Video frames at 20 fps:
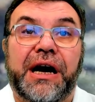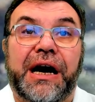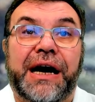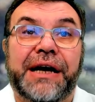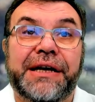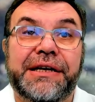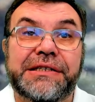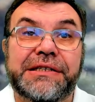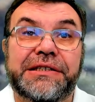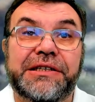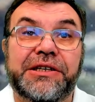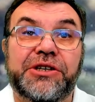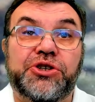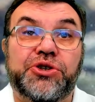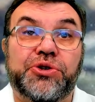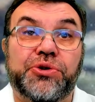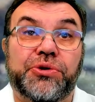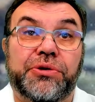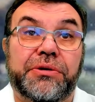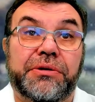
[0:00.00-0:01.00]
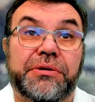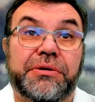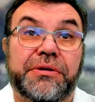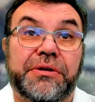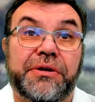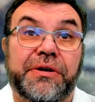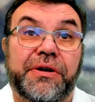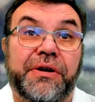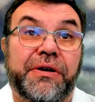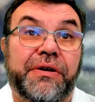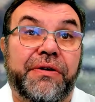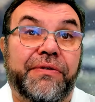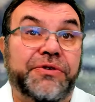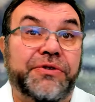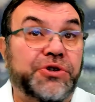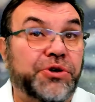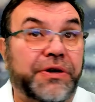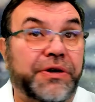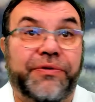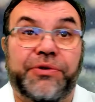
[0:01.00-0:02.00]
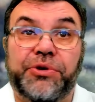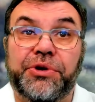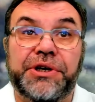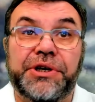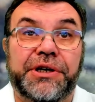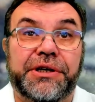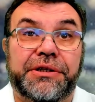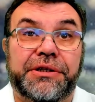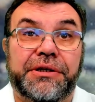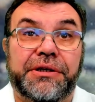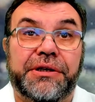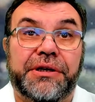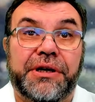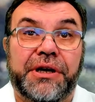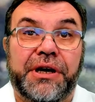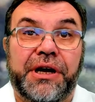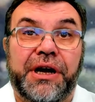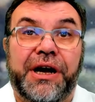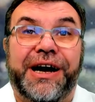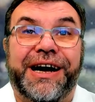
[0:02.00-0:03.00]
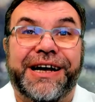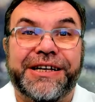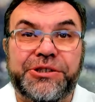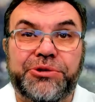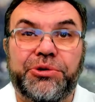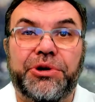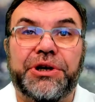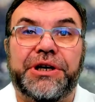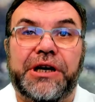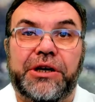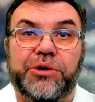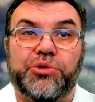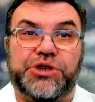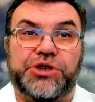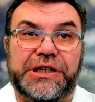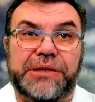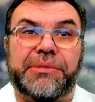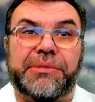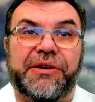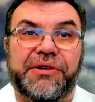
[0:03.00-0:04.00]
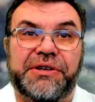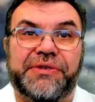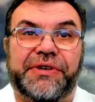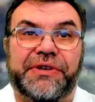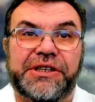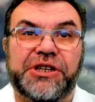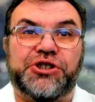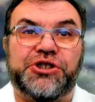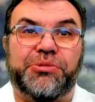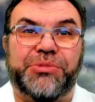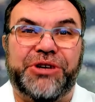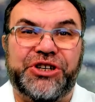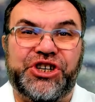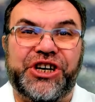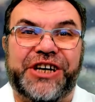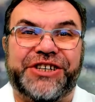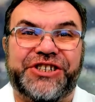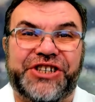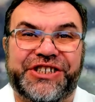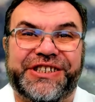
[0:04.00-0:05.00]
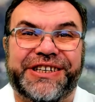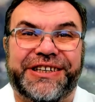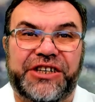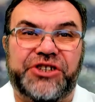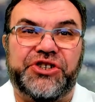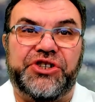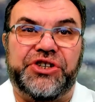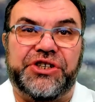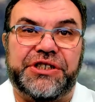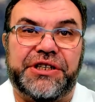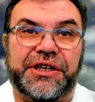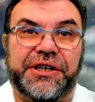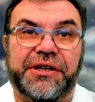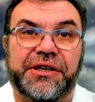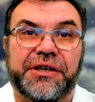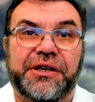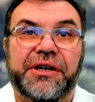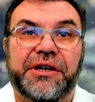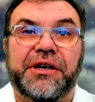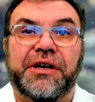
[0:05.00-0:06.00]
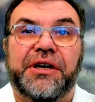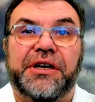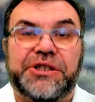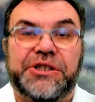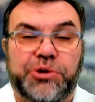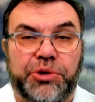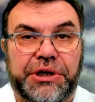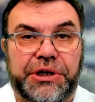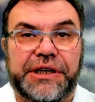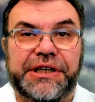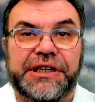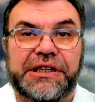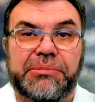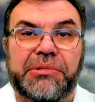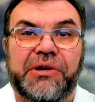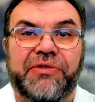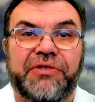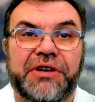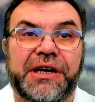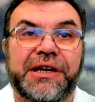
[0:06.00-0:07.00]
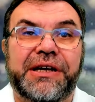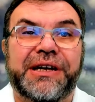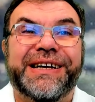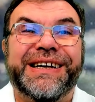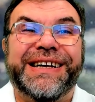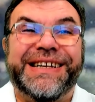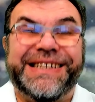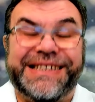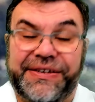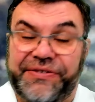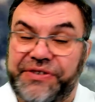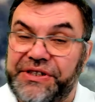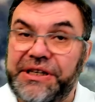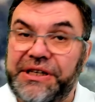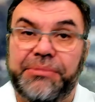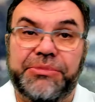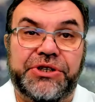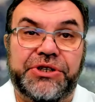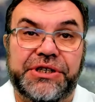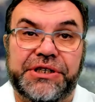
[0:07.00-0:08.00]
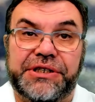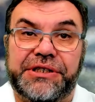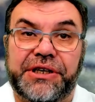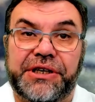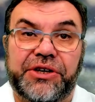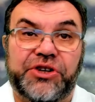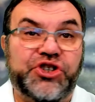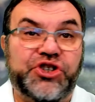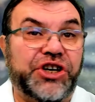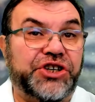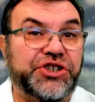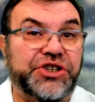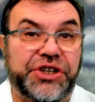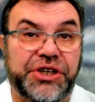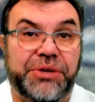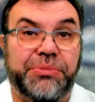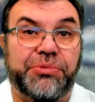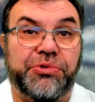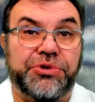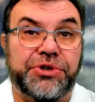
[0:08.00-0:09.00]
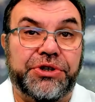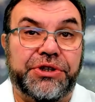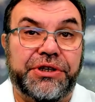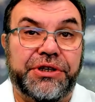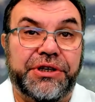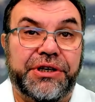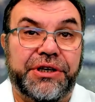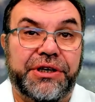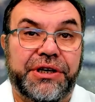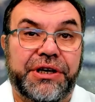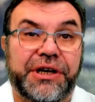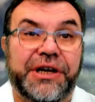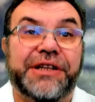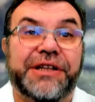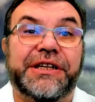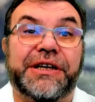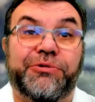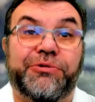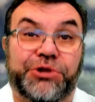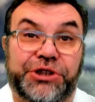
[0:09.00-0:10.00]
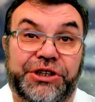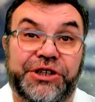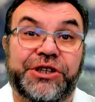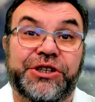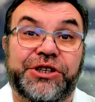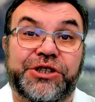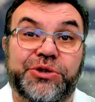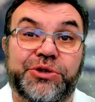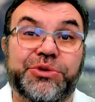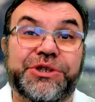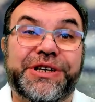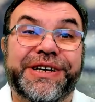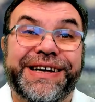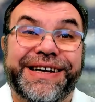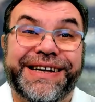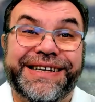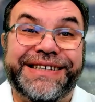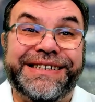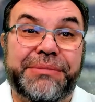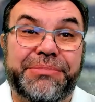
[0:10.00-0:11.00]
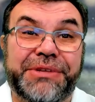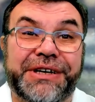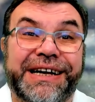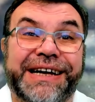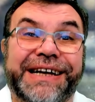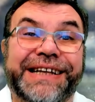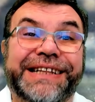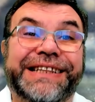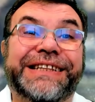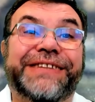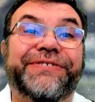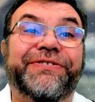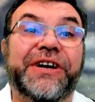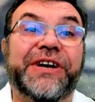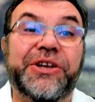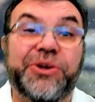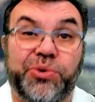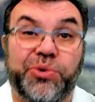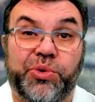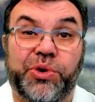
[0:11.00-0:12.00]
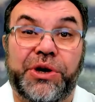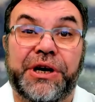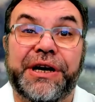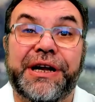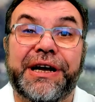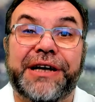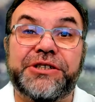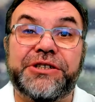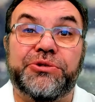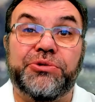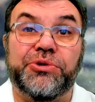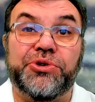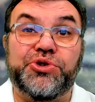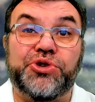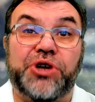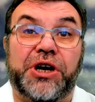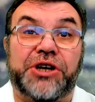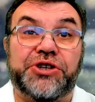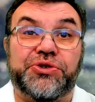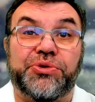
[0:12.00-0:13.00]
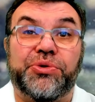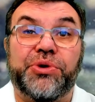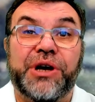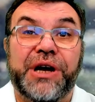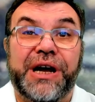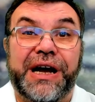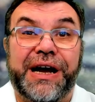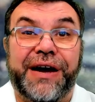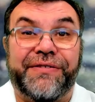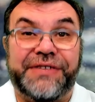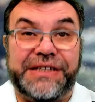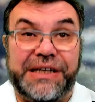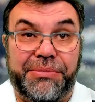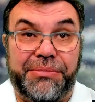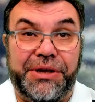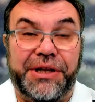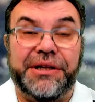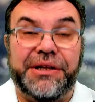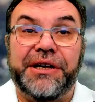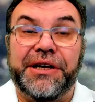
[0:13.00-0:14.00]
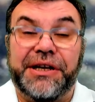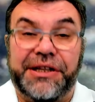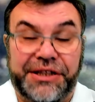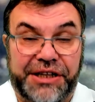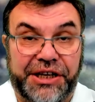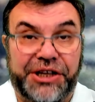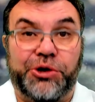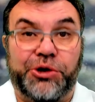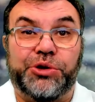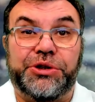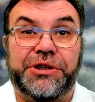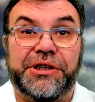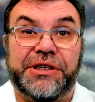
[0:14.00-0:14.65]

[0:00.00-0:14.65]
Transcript: А если еще? Все равно нет. А сколько нужно добавить воды, чтобы чаша стала чистой? Сколько не добавляй, совсем чистой чаши не будет. Так вот, Иисус забирает твою грязную чашу, а взамен дает